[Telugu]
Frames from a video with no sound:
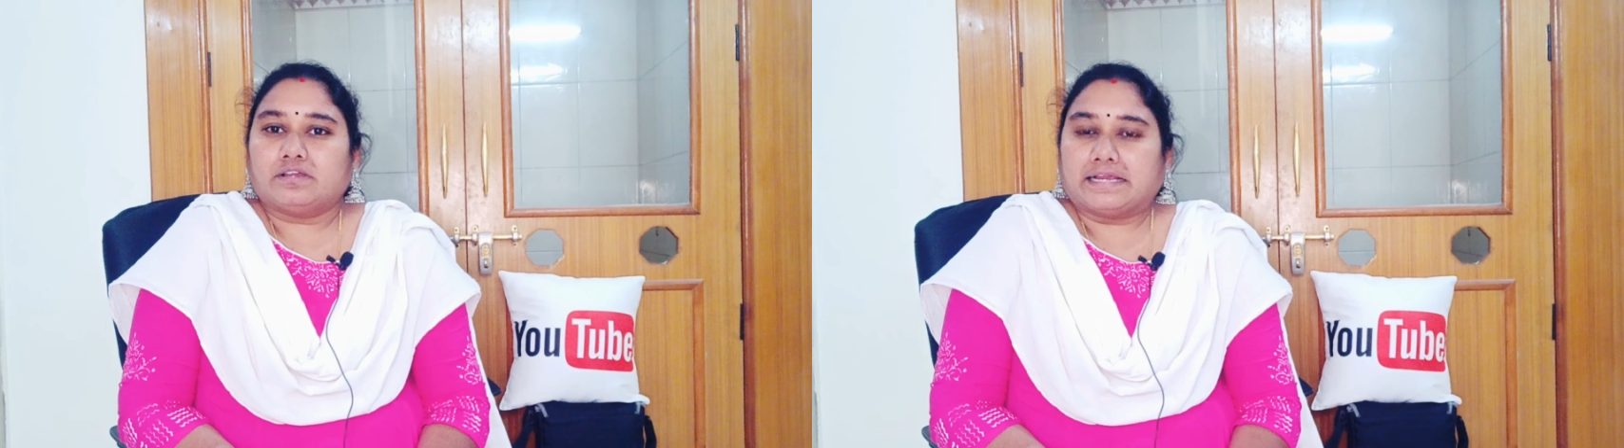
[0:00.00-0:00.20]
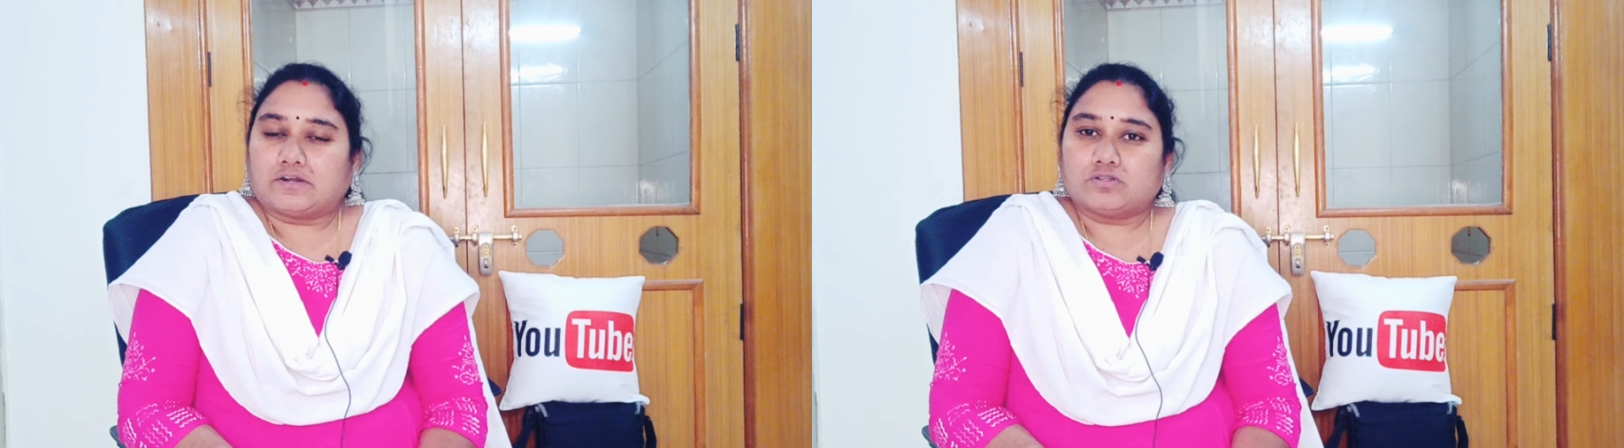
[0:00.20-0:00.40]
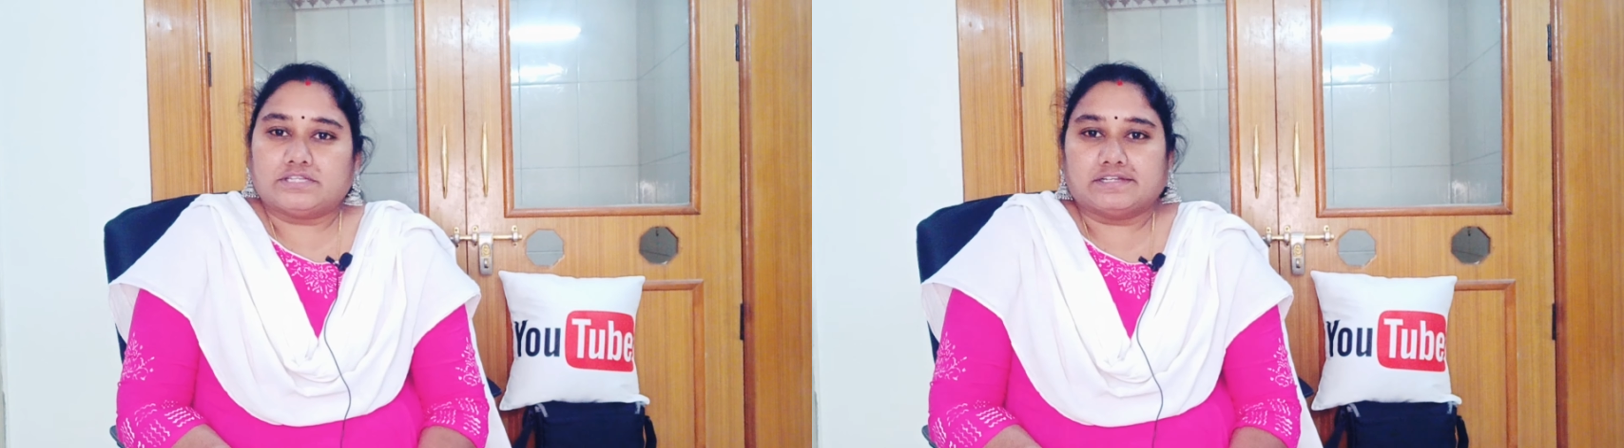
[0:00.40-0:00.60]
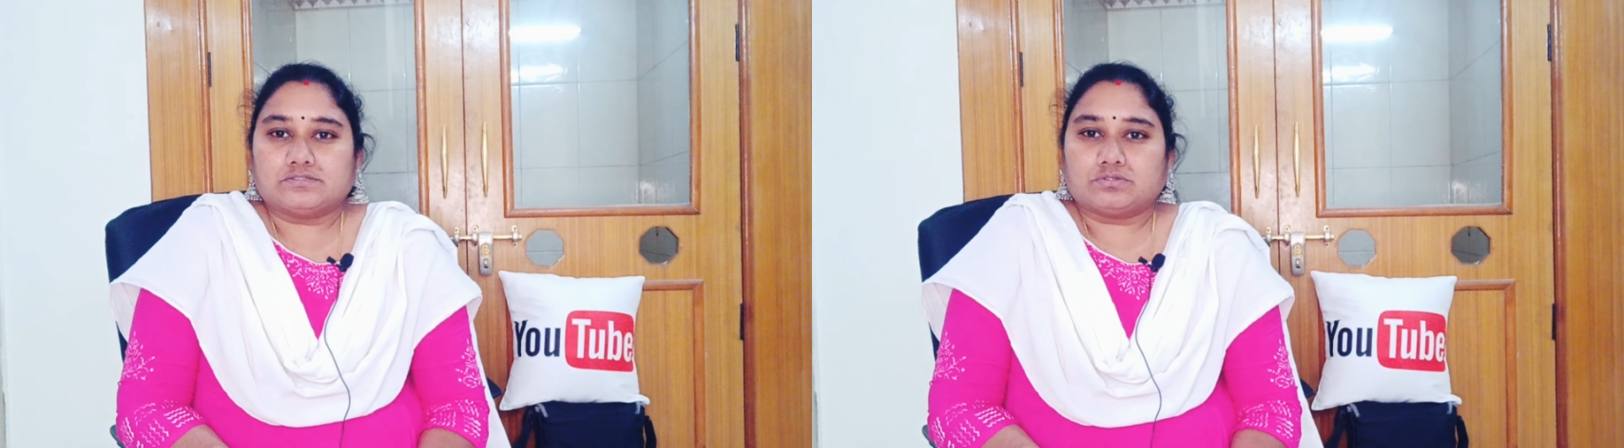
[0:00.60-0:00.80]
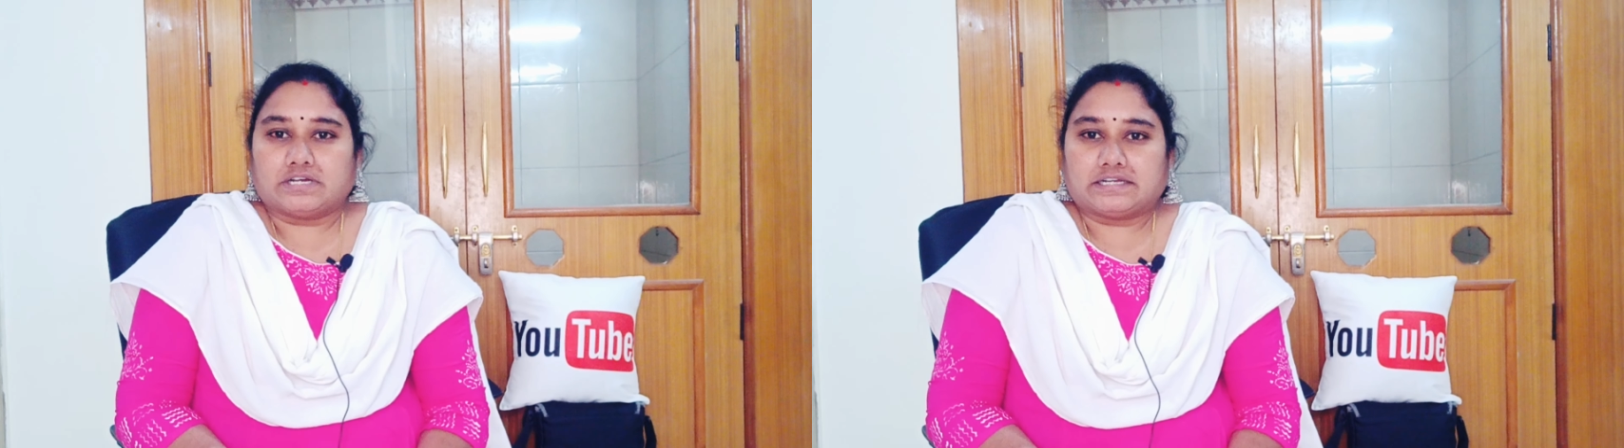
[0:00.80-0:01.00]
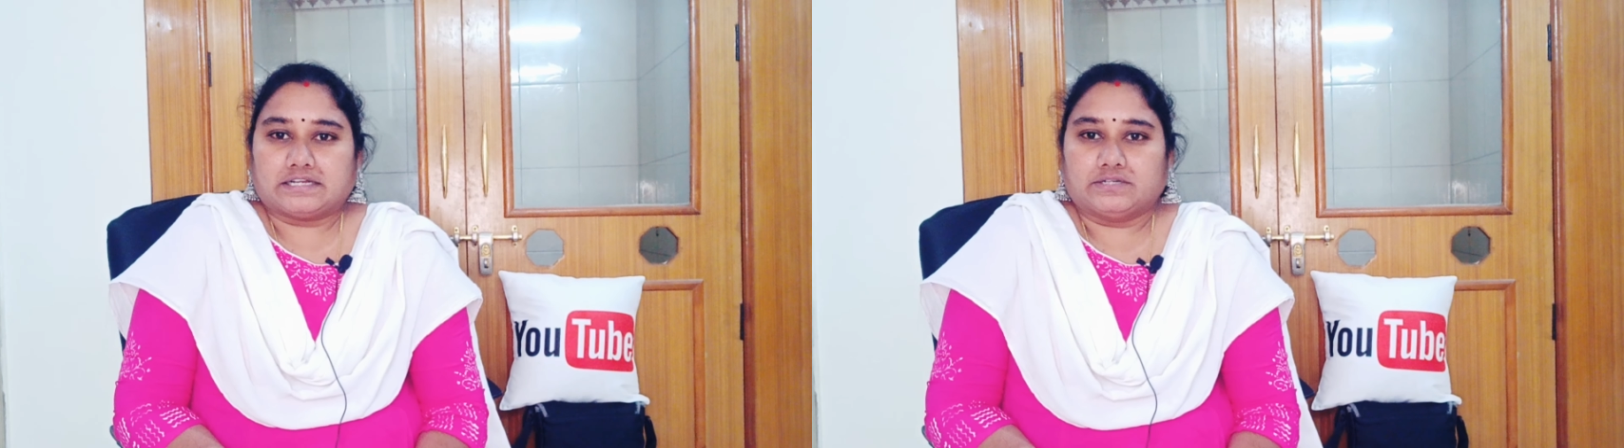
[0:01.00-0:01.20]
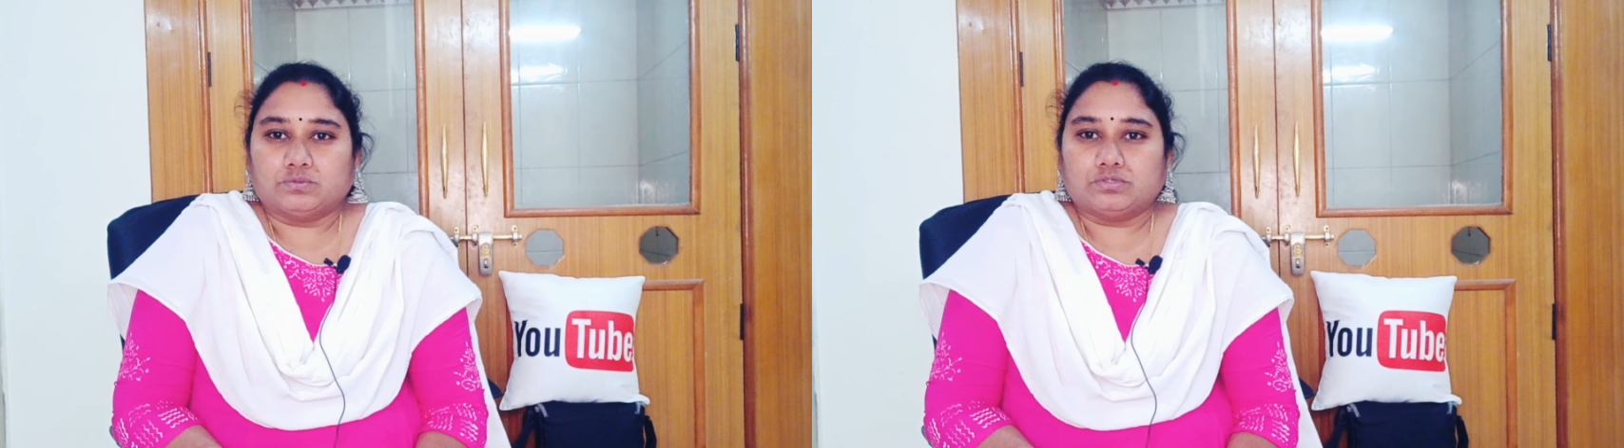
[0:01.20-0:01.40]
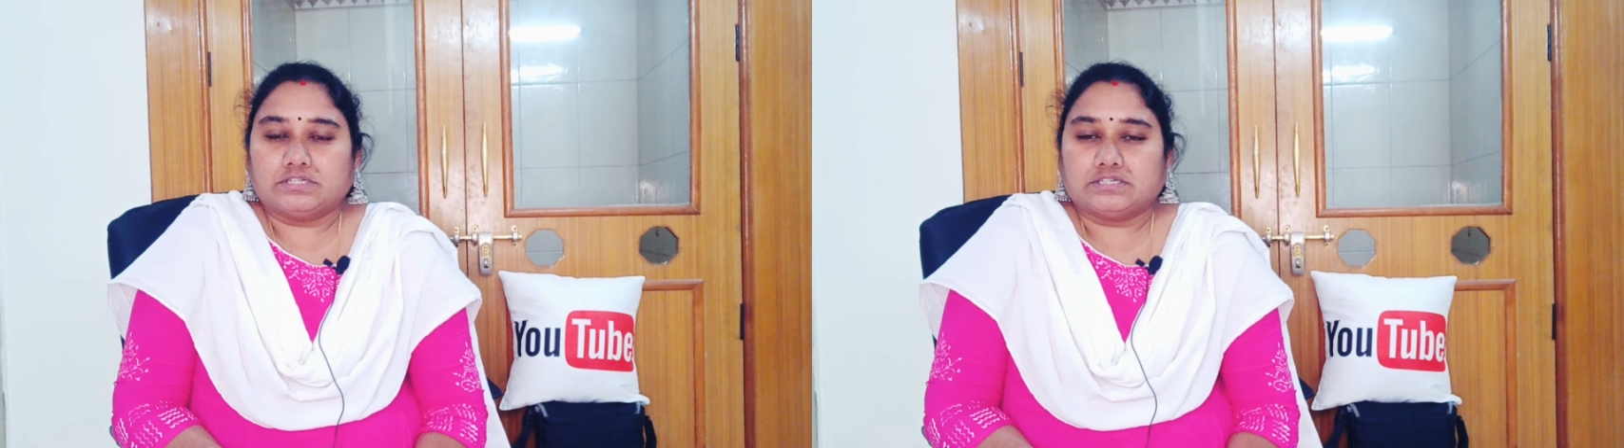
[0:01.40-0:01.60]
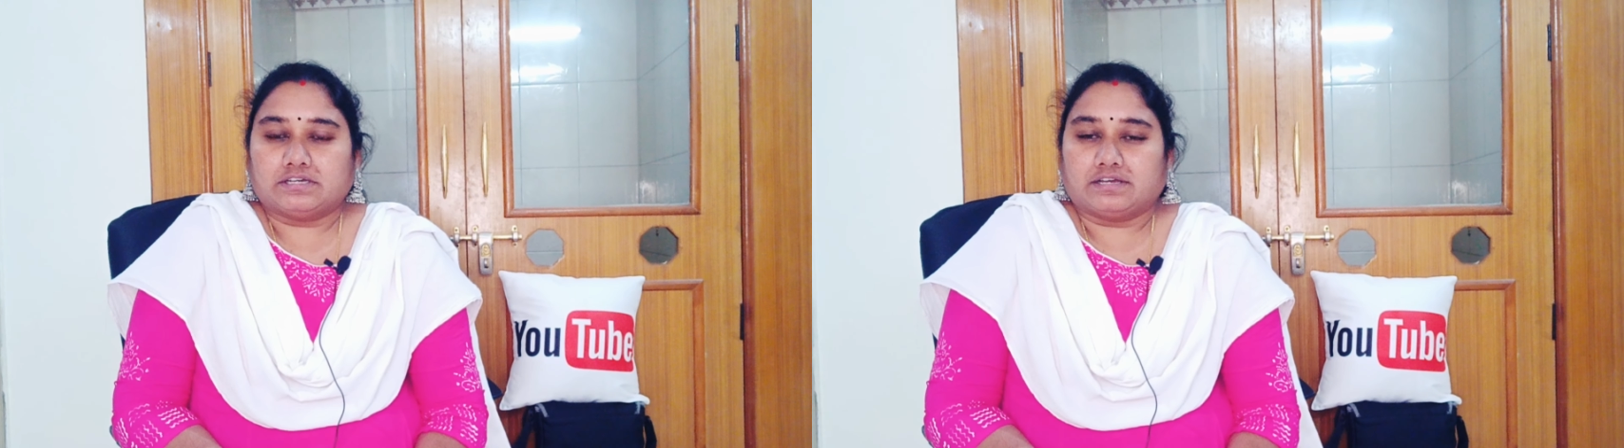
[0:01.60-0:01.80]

ఎక్కడో తెలుసుకుని అట్లా నూనె